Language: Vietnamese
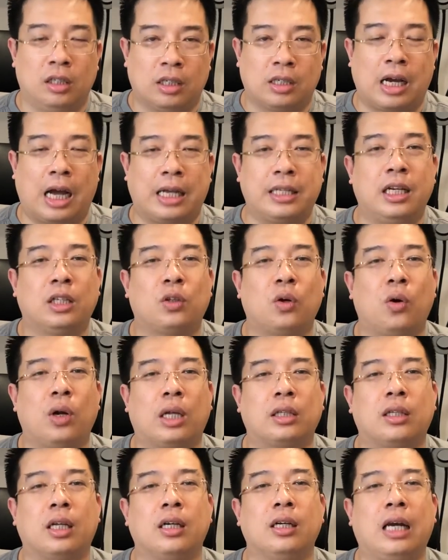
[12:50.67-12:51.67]
Cá nhân tôi đã
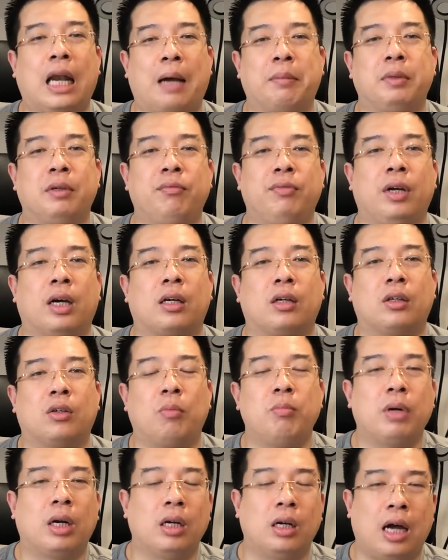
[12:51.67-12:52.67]
từng làm những việc có
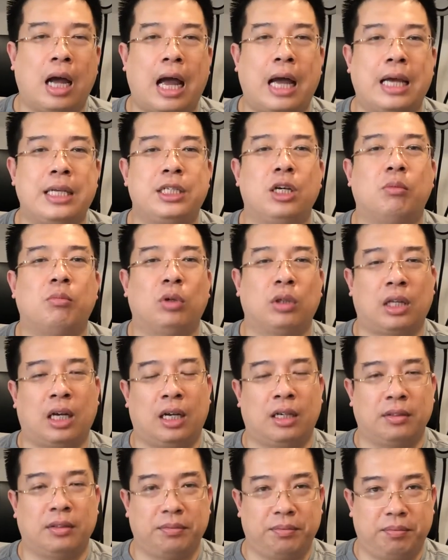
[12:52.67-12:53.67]
mức lương 2 triệu một
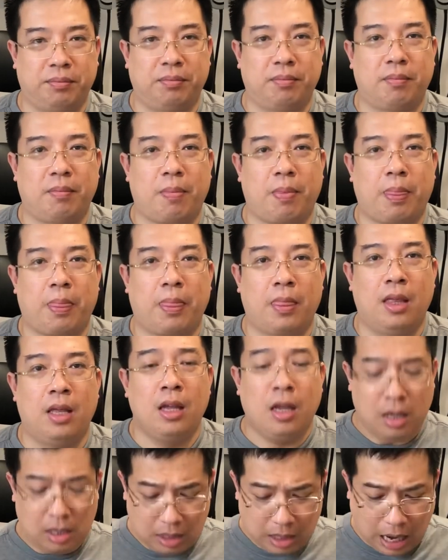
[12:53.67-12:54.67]
tháng.
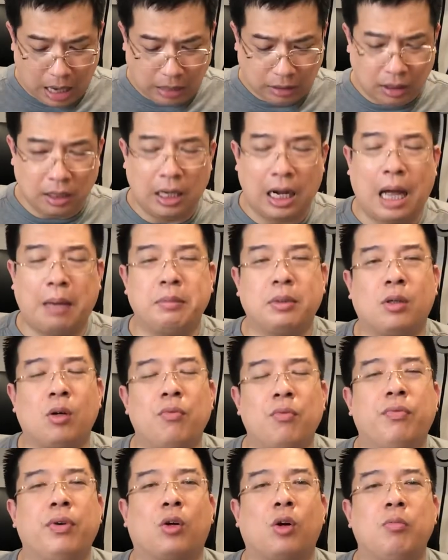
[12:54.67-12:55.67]
Đã từng làm những
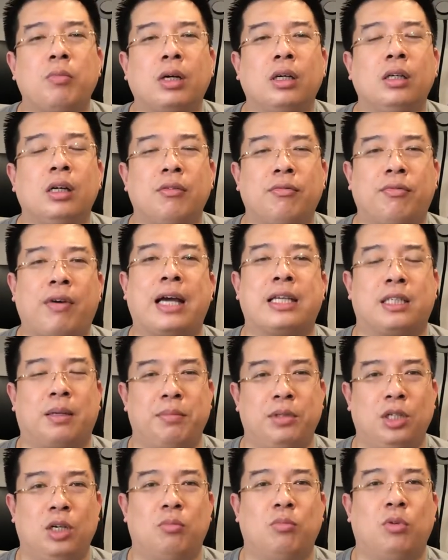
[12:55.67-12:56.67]
công việc có mức lương vài trăm
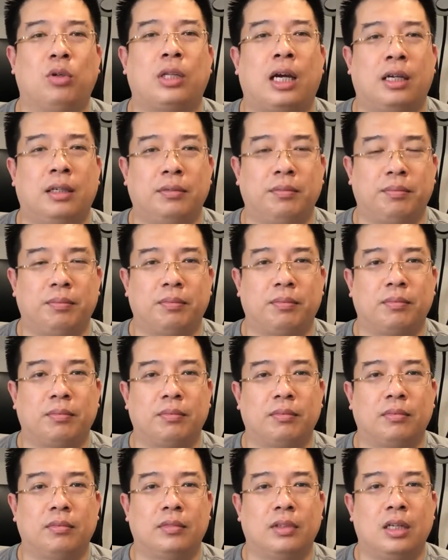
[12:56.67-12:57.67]
triệu một tháng.
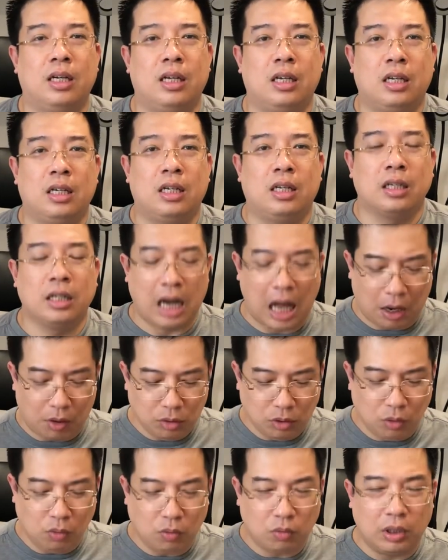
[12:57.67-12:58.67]
Đã có
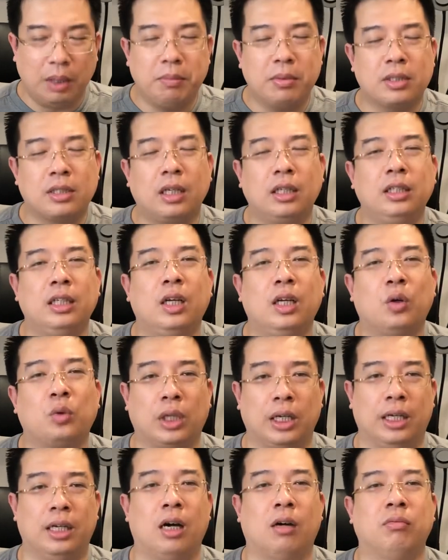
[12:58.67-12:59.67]
những lúc kiếm được rất nhiều
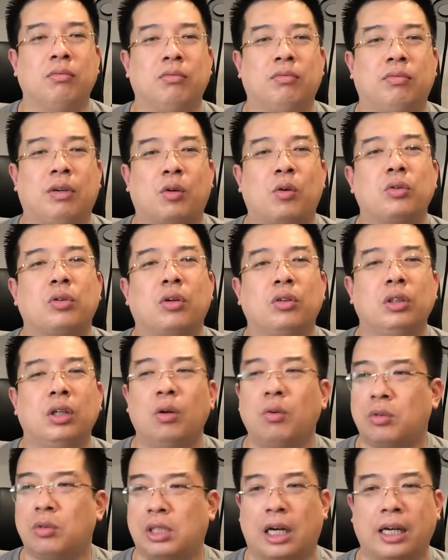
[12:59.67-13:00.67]
tỷ đồng và cũng có những
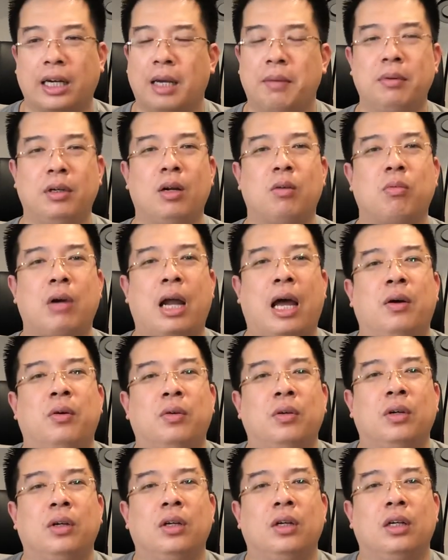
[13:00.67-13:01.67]
lúc chẳng kiếm được đồng nào.
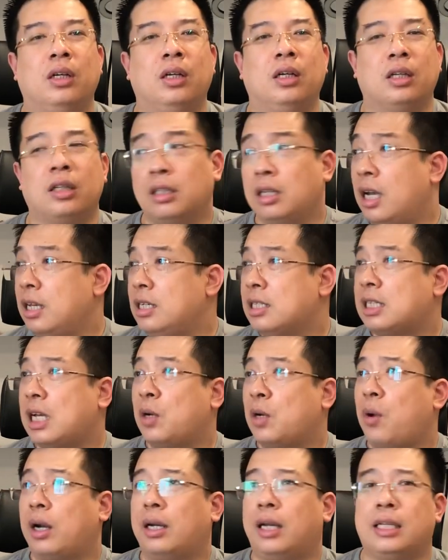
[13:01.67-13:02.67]
Đây như giai
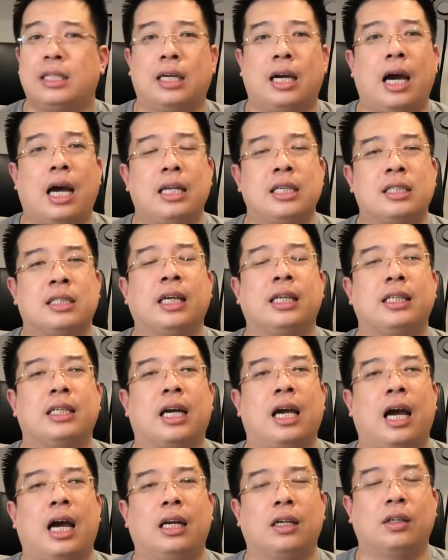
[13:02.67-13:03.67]
đoạn này chẳng hạn, dịch
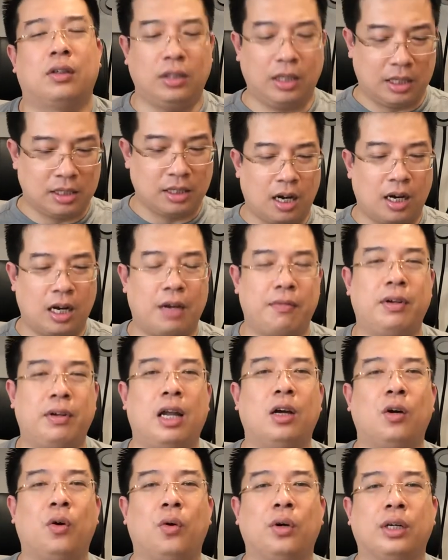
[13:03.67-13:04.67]
chẳng hạn, có thể này vẫn
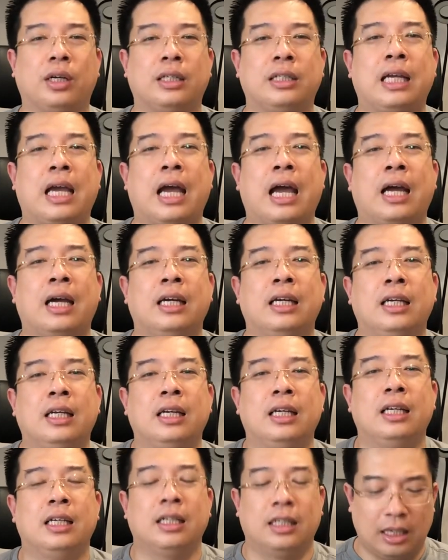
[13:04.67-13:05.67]
đang ngồi ở nhà
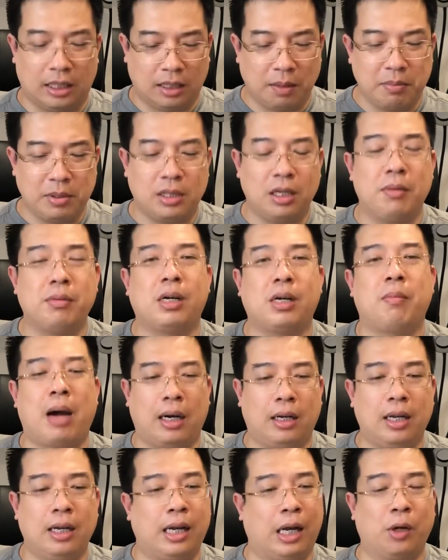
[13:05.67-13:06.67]
để tâm sự với các
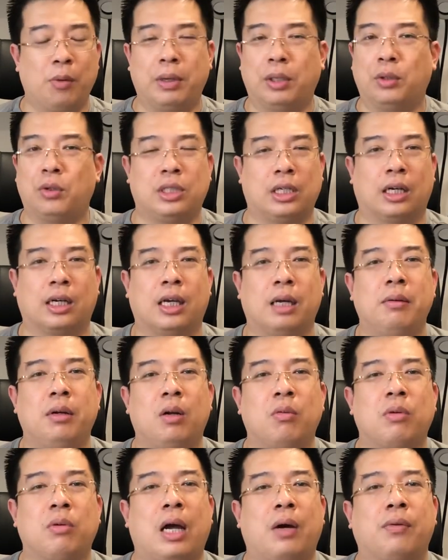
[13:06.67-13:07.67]
bạn đây. Ngày hôm nay tôi chẳng kiếm được
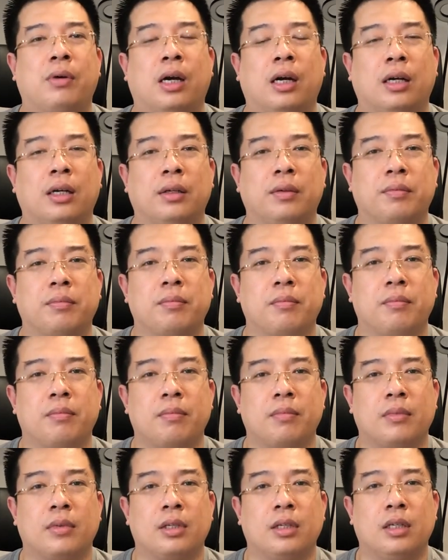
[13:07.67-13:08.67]
đồng nào cả.
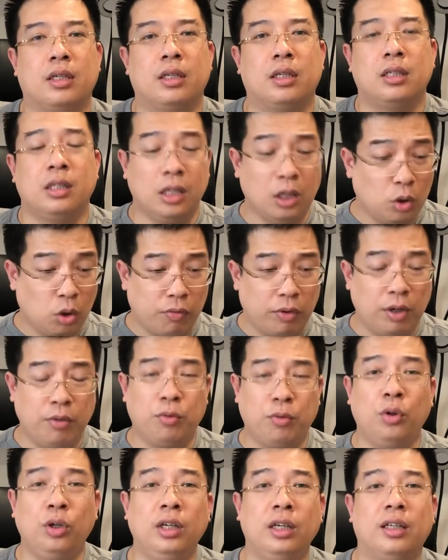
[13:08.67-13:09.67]
Nhưng tôi vẫn
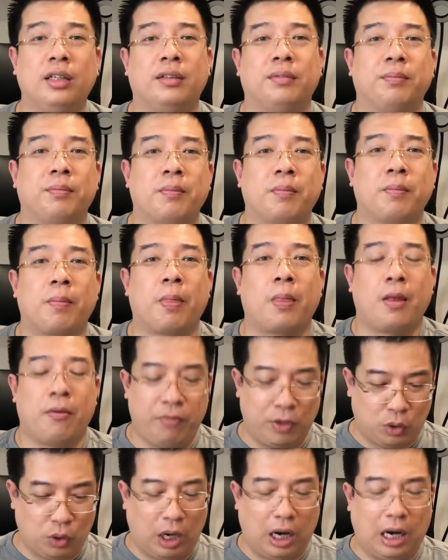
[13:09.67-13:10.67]
vui,
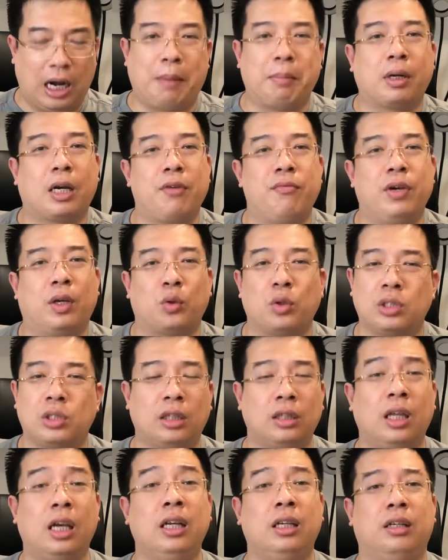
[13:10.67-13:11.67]
vì tôi đang làm một cái việc tôi rất
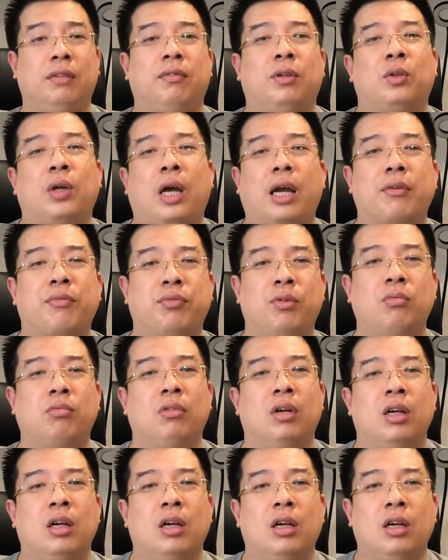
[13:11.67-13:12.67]
thích và tôi hạnh phúc.
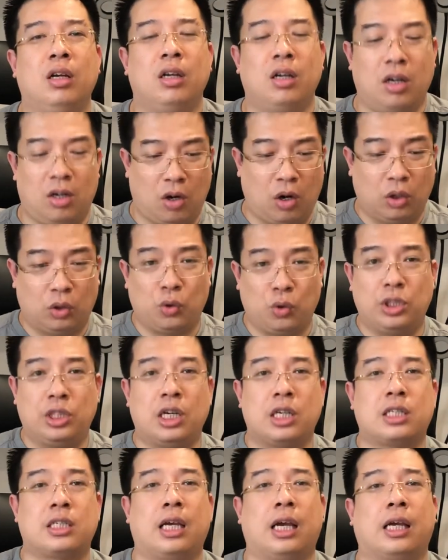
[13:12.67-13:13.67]
Đó là tôi
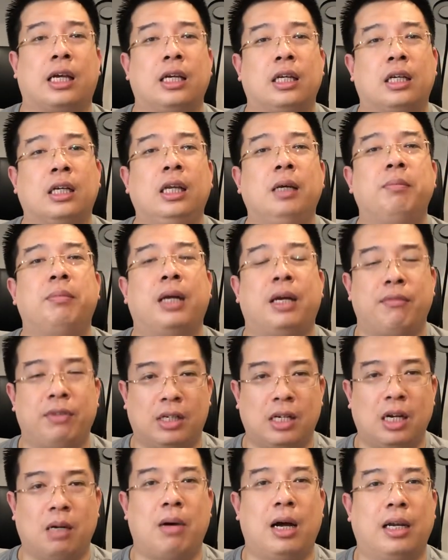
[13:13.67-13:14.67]
chia sẻ cái clip này với
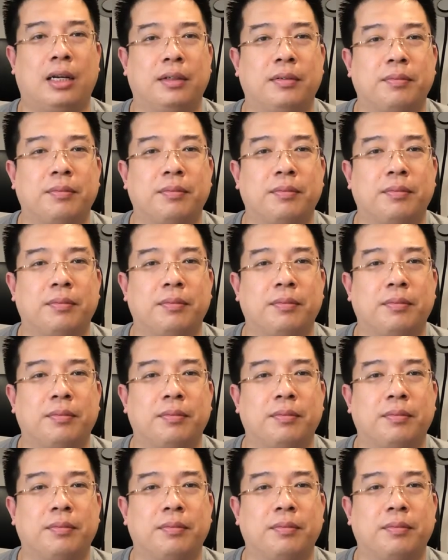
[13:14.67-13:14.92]
các bạn.